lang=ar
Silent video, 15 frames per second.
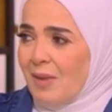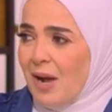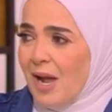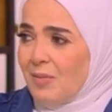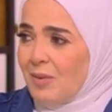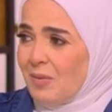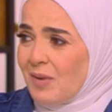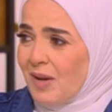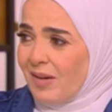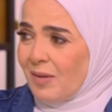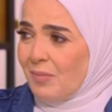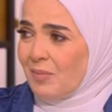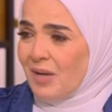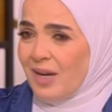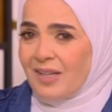حبيبي يا
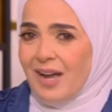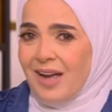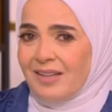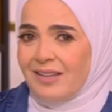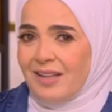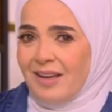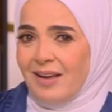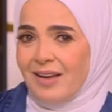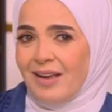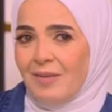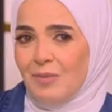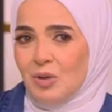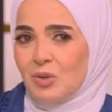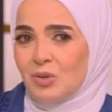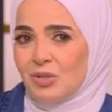رب يعني قعدت آه،
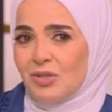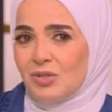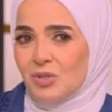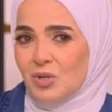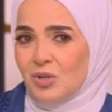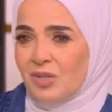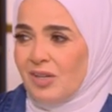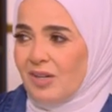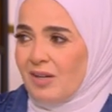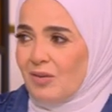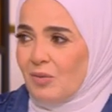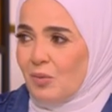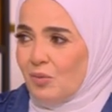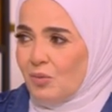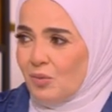يعني من كتر
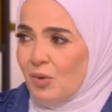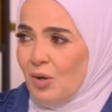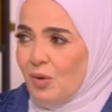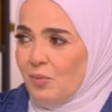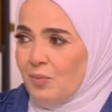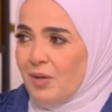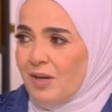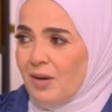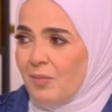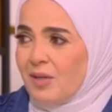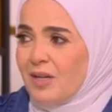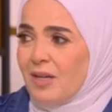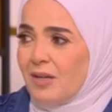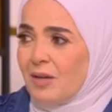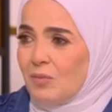شكري وحبي
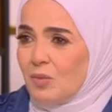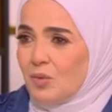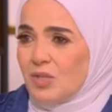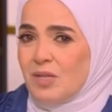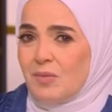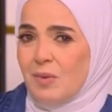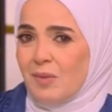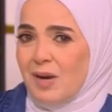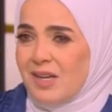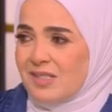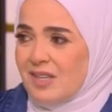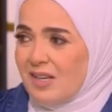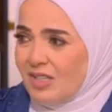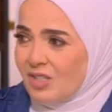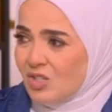لربنا ان المصيبه ما
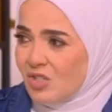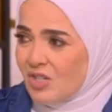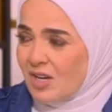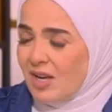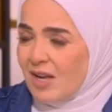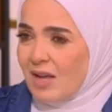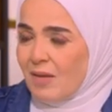حصلتش